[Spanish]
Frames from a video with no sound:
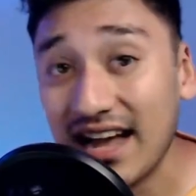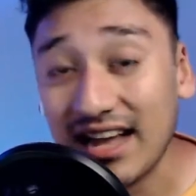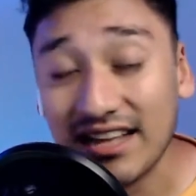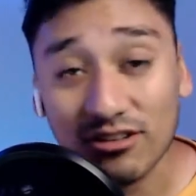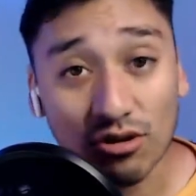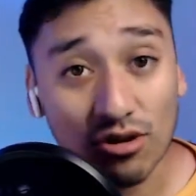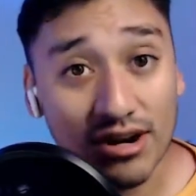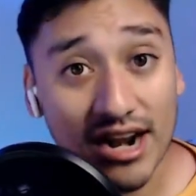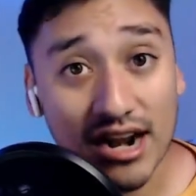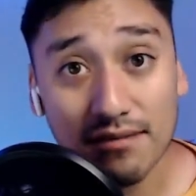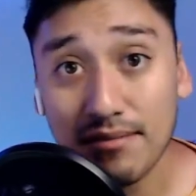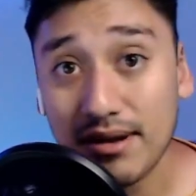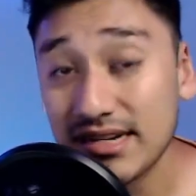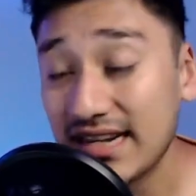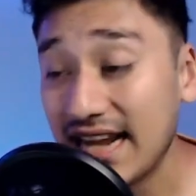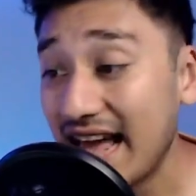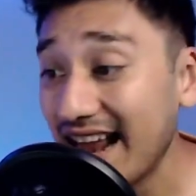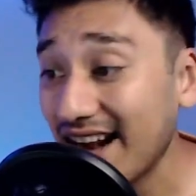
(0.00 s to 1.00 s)
a tornar más
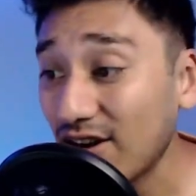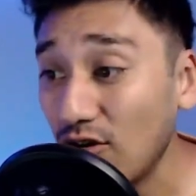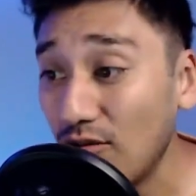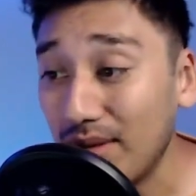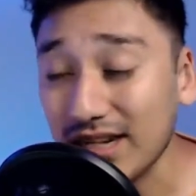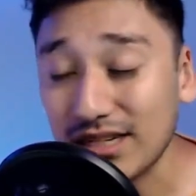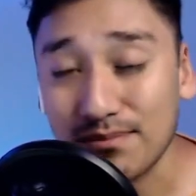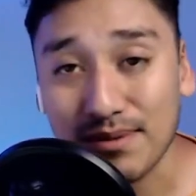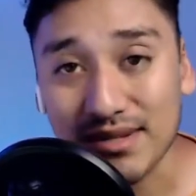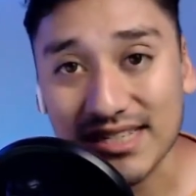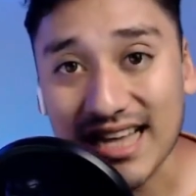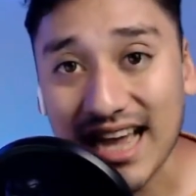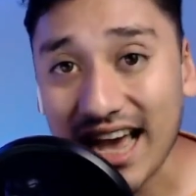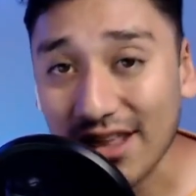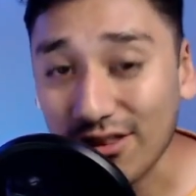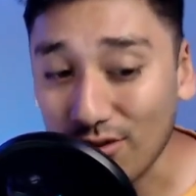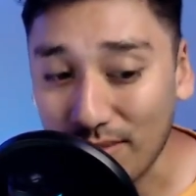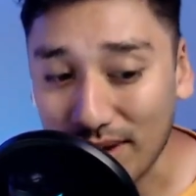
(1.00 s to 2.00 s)
largo, más
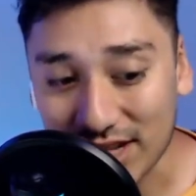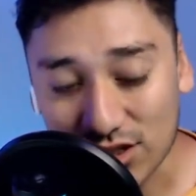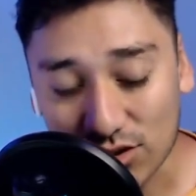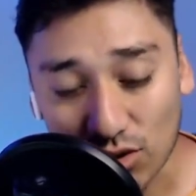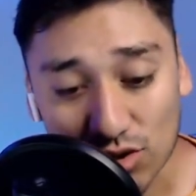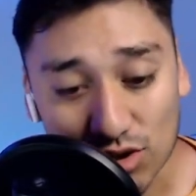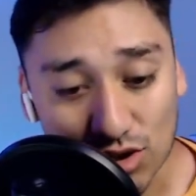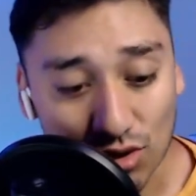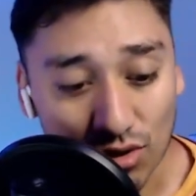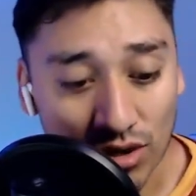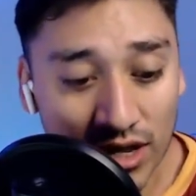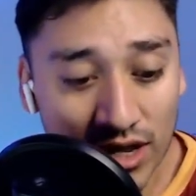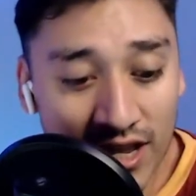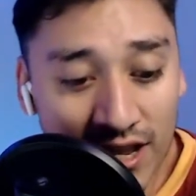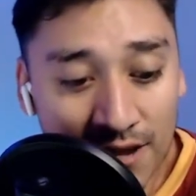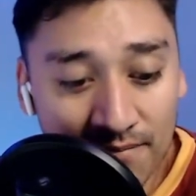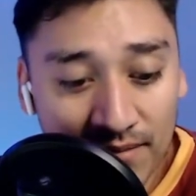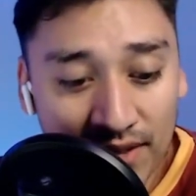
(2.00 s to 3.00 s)
pesado, más oso
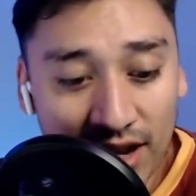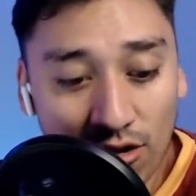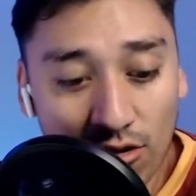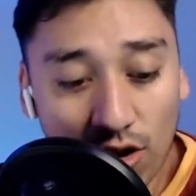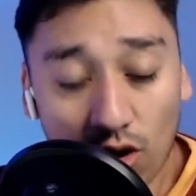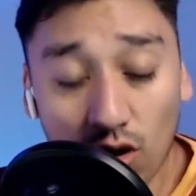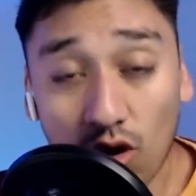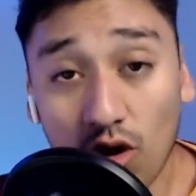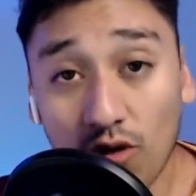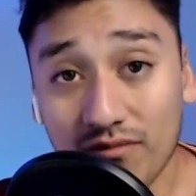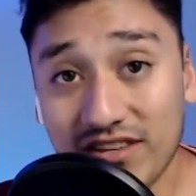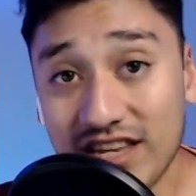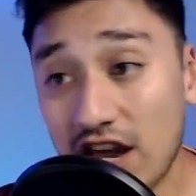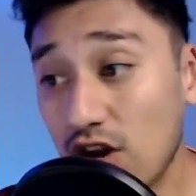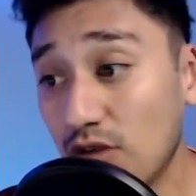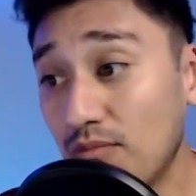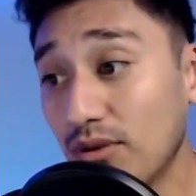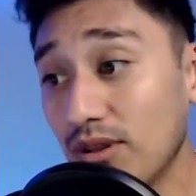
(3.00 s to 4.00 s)
y luego
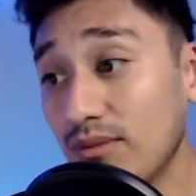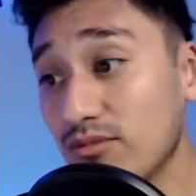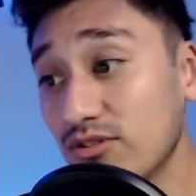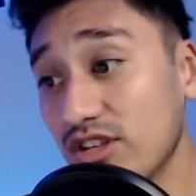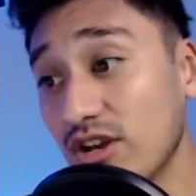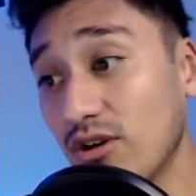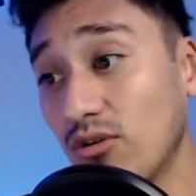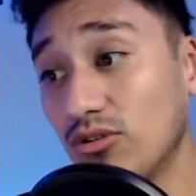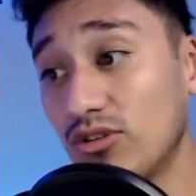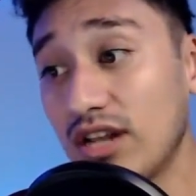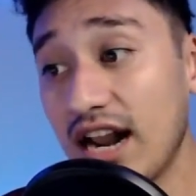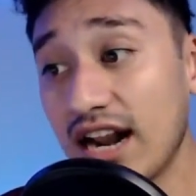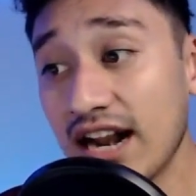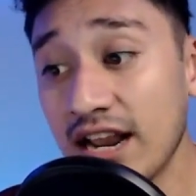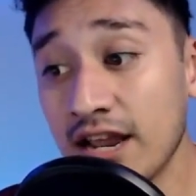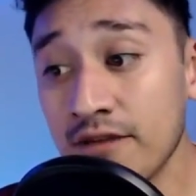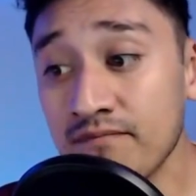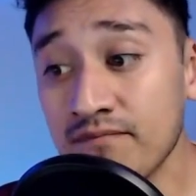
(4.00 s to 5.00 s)
ya no podemos
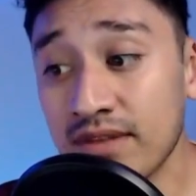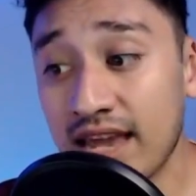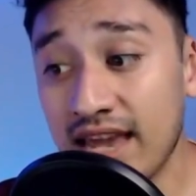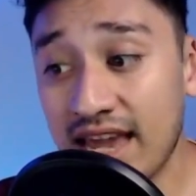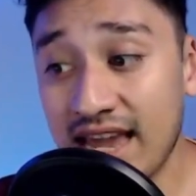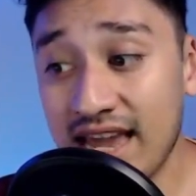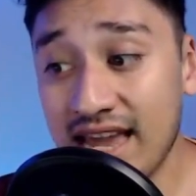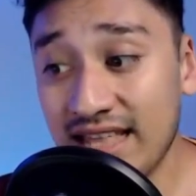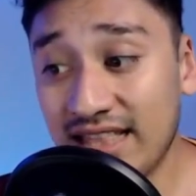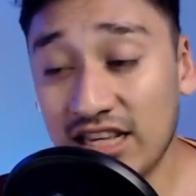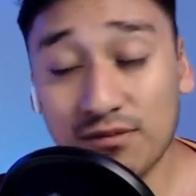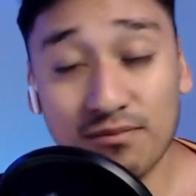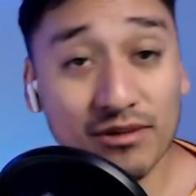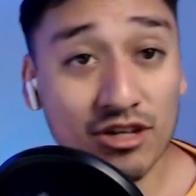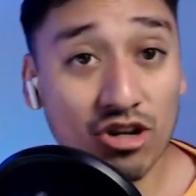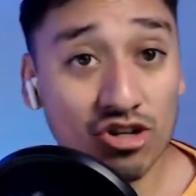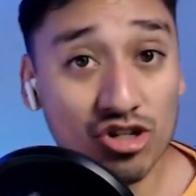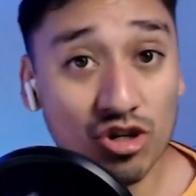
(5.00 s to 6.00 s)
encontrar eh,
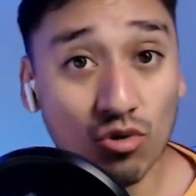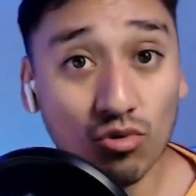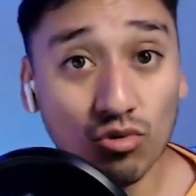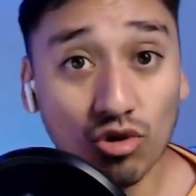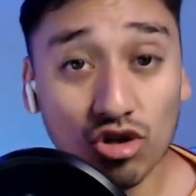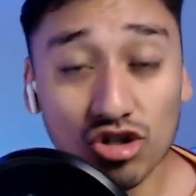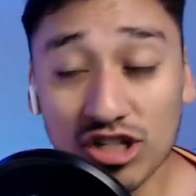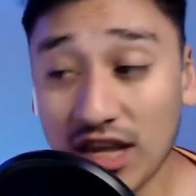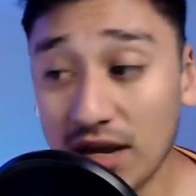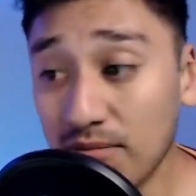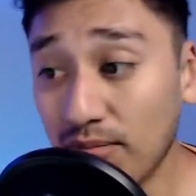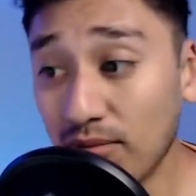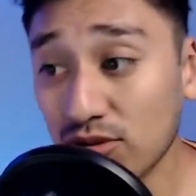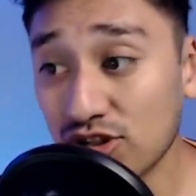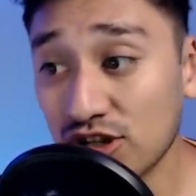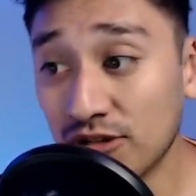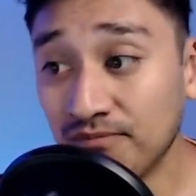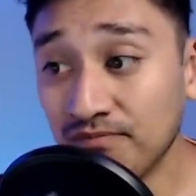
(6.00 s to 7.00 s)
después de los segundos
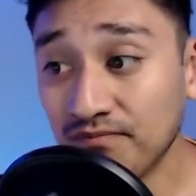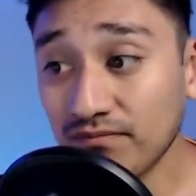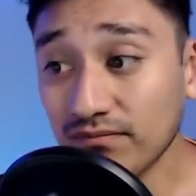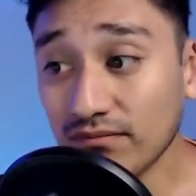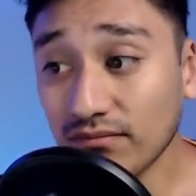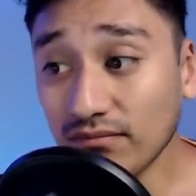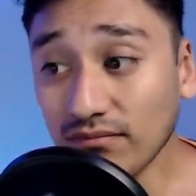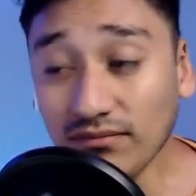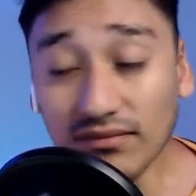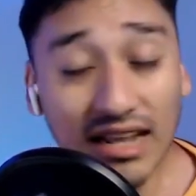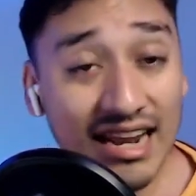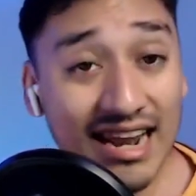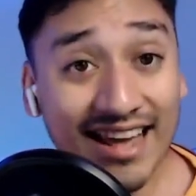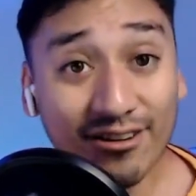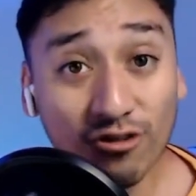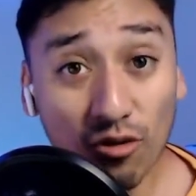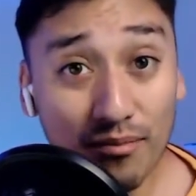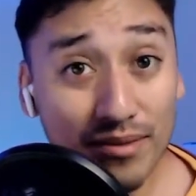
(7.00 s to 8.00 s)
tiempos
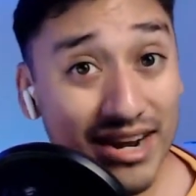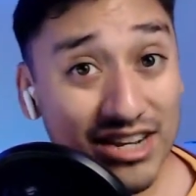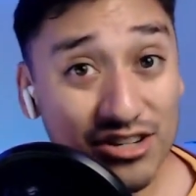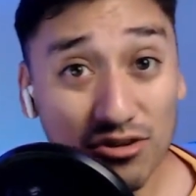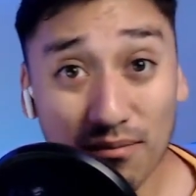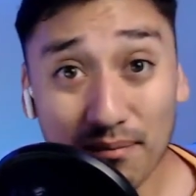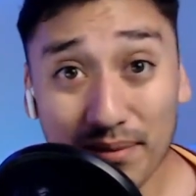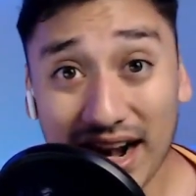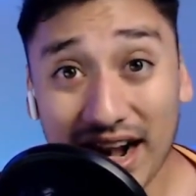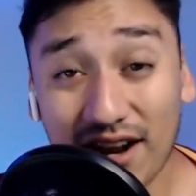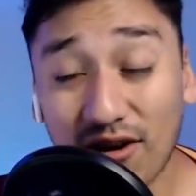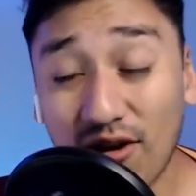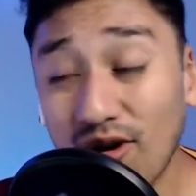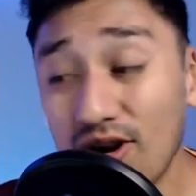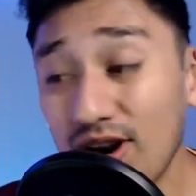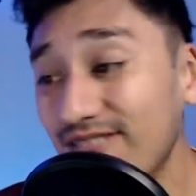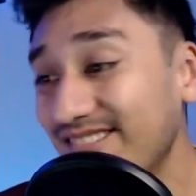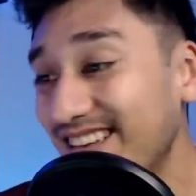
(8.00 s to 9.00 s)
la combinación para el
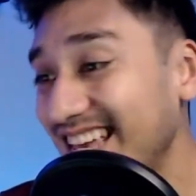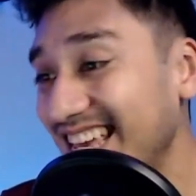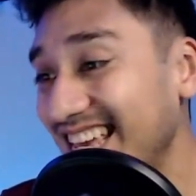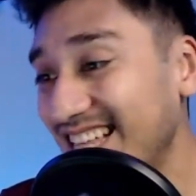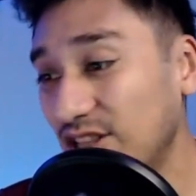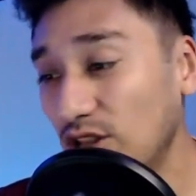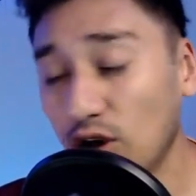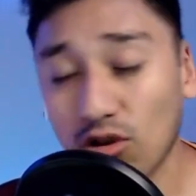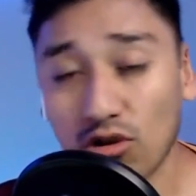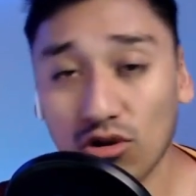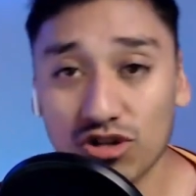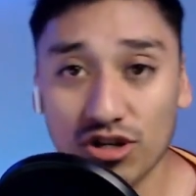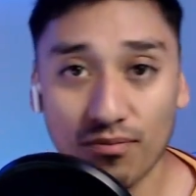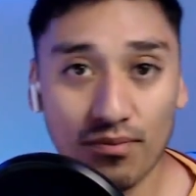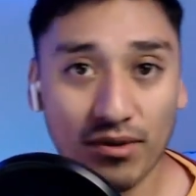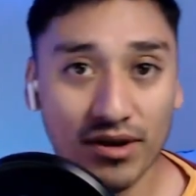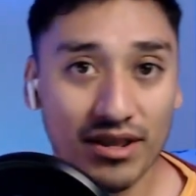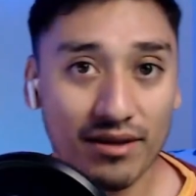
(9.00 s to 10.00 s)
gol y todo se
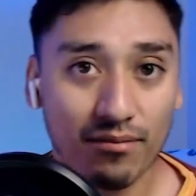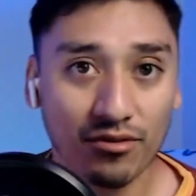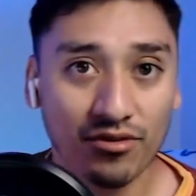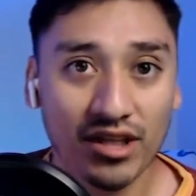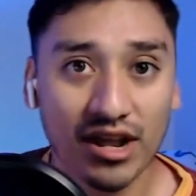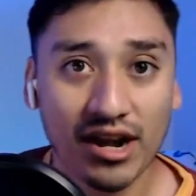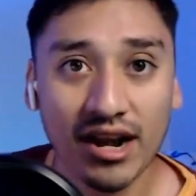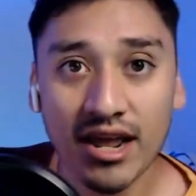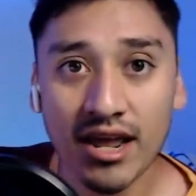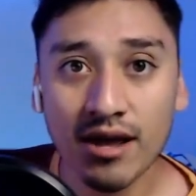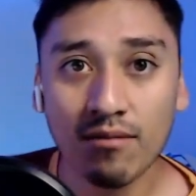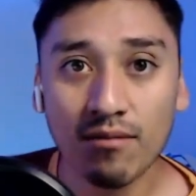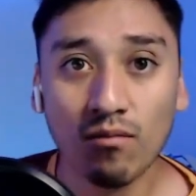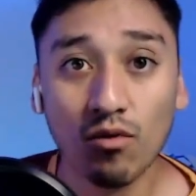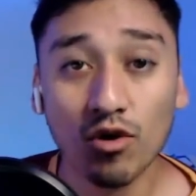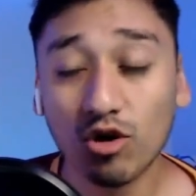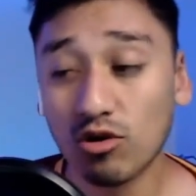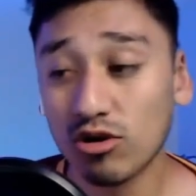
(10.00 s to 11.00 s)
puede poner
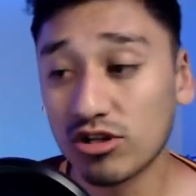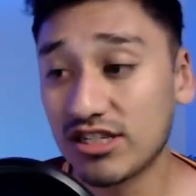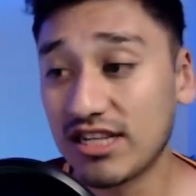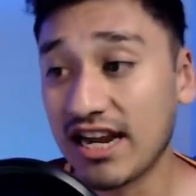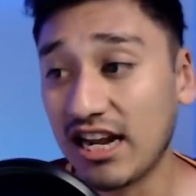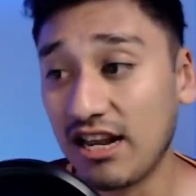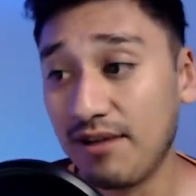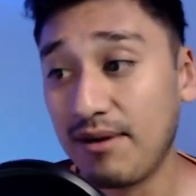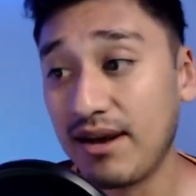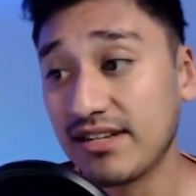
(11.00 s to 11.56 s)
muy costa arriba.